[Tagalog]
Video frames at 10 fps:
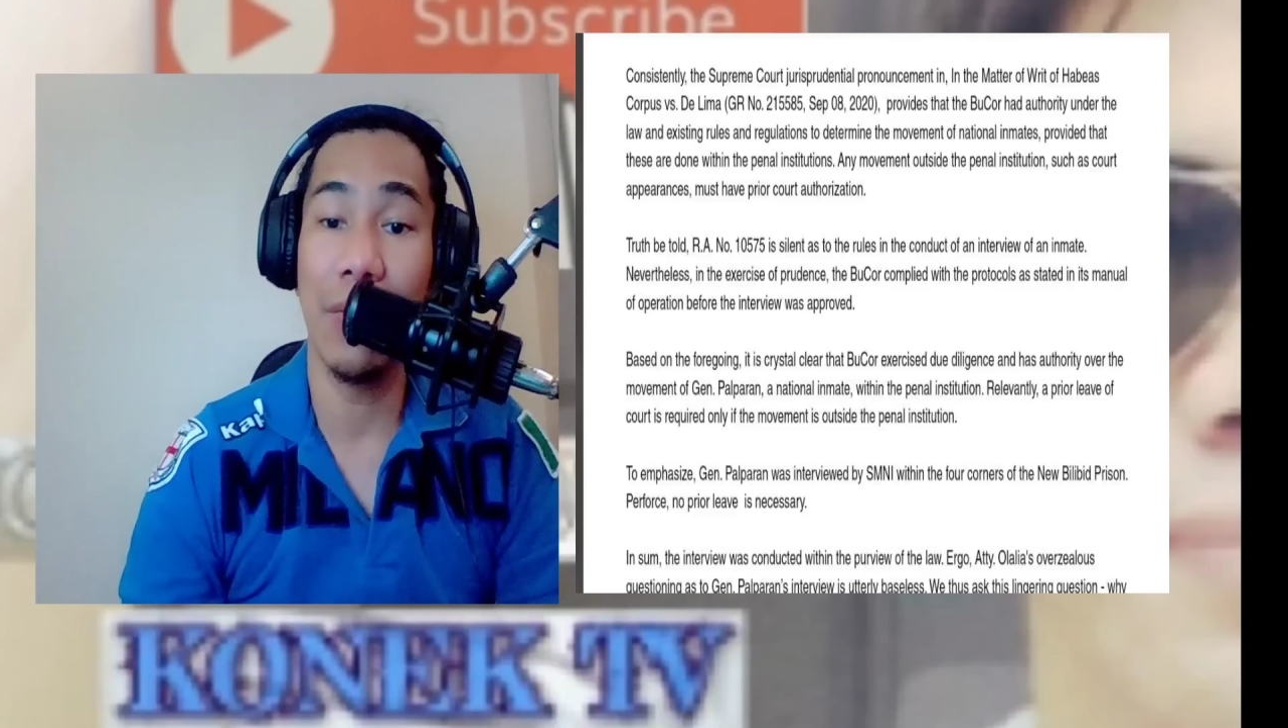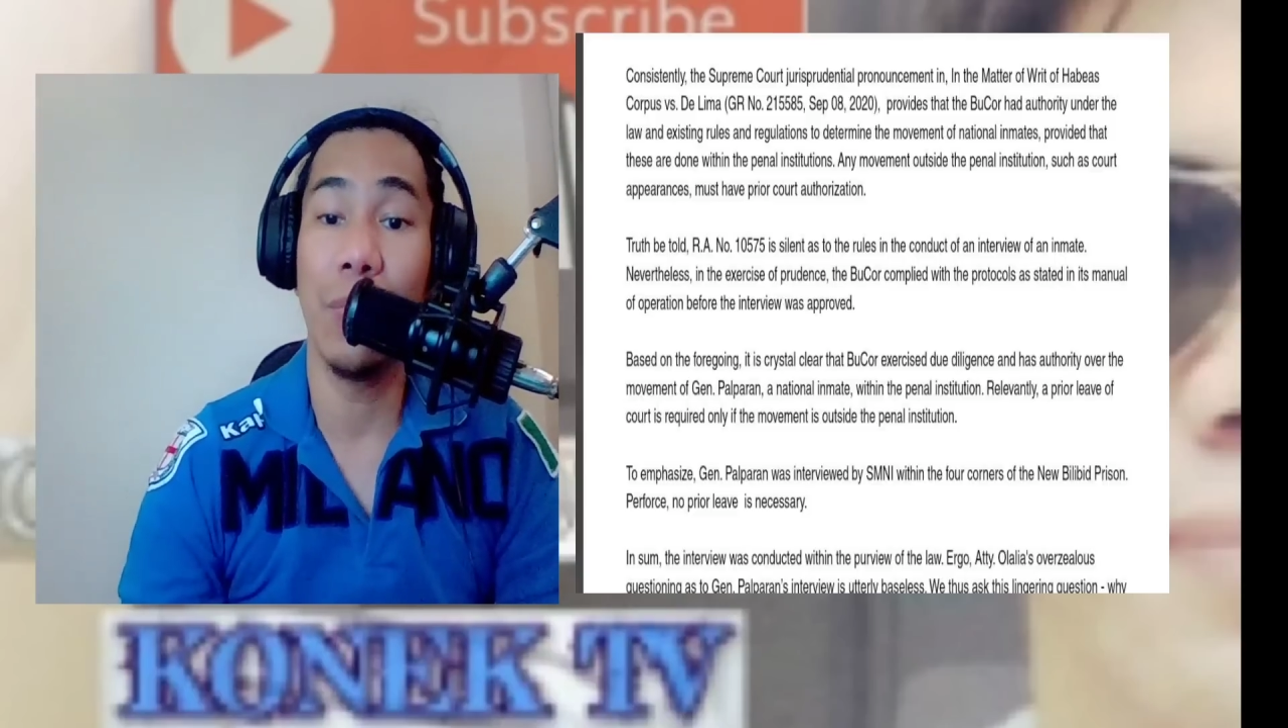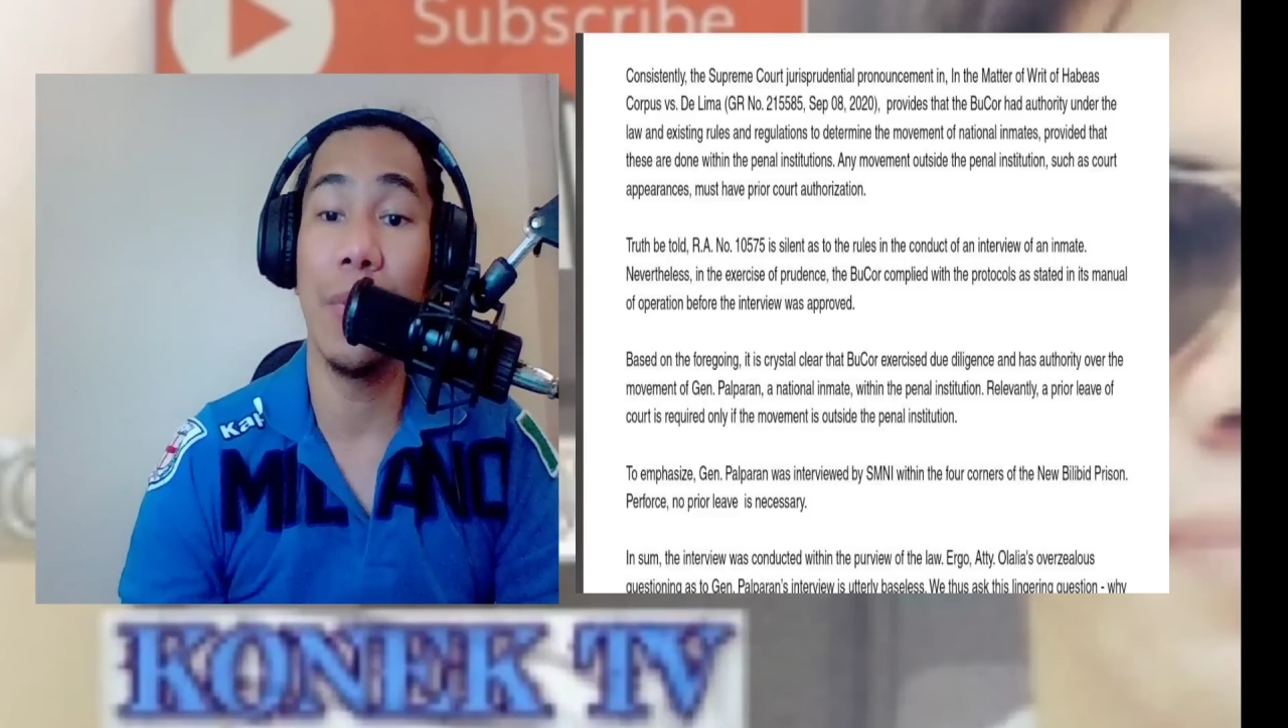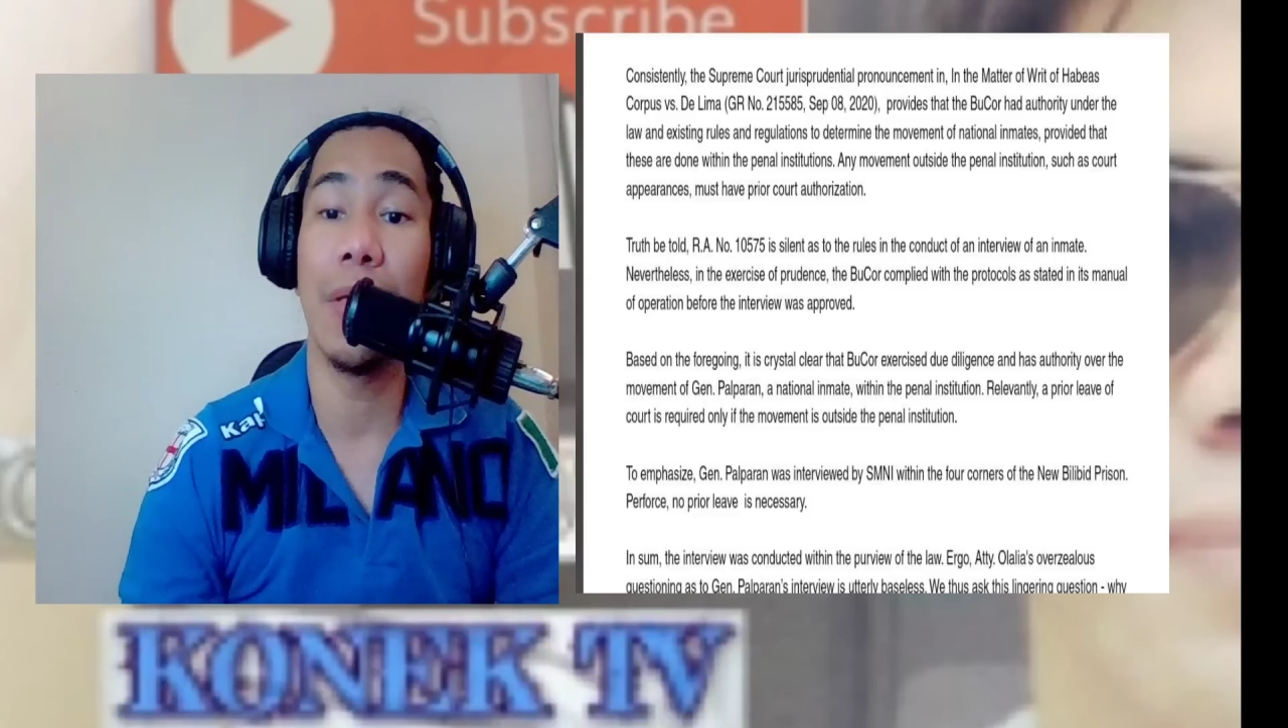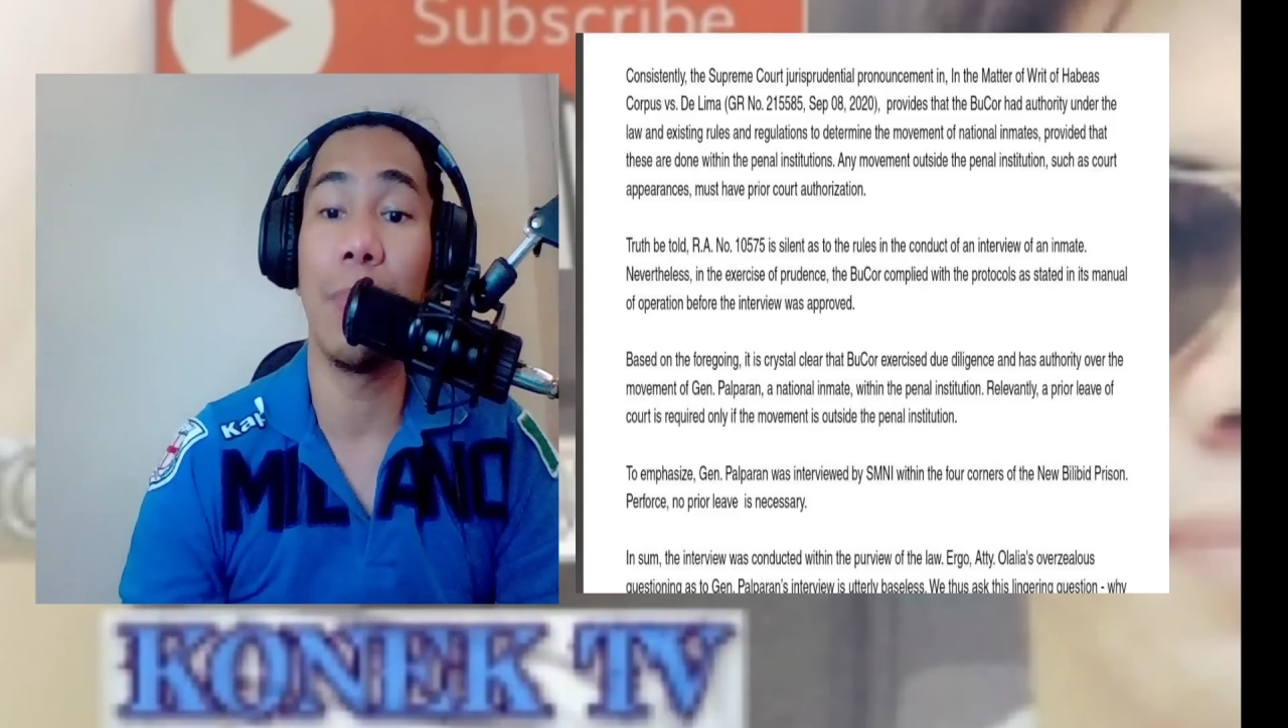
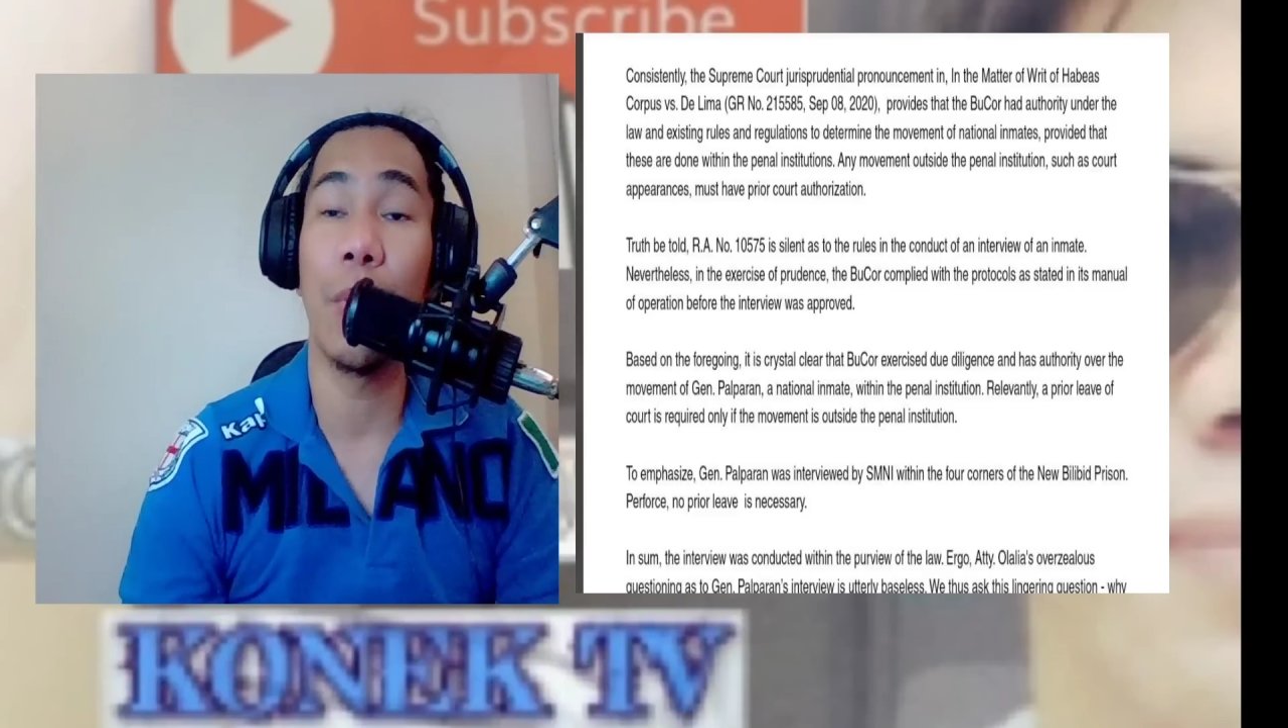with the